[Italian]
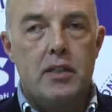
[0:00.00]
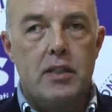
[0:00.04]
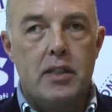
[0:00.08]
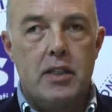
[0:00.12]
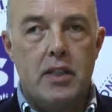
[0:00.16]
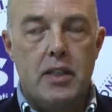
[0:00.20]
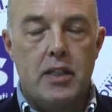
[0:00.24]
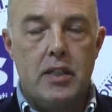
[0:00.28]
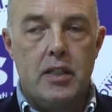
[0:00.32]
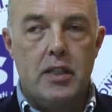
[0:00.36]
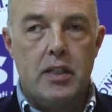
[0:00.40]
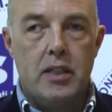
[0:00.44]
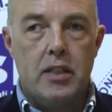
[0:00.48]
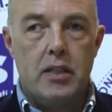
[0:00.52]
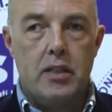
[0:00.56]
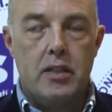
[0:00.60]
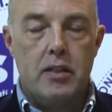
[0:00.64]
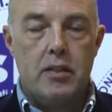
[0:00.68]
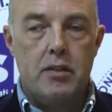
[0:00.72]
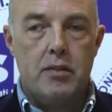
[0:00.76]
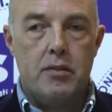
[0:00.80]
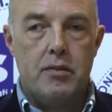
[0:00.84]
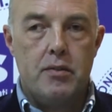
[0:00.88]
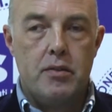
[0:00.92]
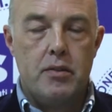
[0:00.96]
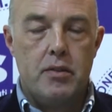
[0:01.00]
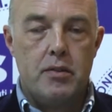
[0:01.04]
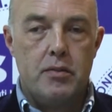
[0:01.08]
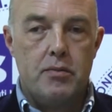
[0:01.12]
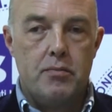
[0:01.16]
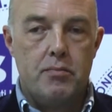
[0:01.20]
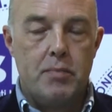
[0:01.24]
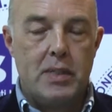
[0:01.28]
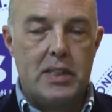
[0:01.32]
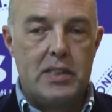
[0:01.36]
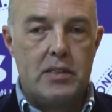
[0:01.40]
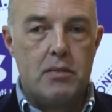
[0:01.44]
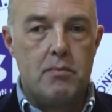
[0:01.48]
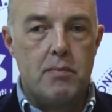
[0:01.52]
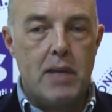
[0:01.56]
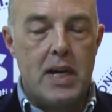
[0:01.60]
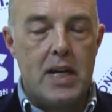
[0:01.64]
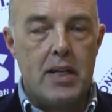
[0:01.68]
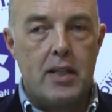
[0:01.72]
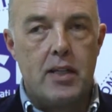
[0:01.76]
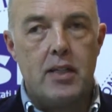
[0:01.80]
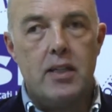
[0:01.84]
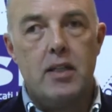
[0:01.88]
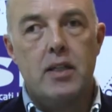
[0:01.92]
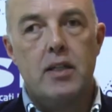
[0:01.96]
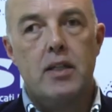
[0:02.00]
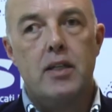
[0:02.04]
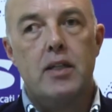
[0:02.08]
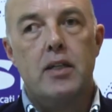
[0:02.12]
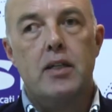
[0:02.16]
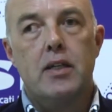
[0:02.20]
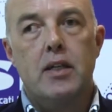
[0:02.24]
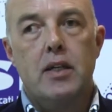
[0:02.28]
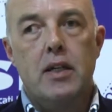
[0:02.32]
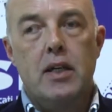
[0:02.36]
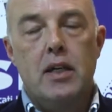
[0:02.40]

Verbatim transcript: di benchmarking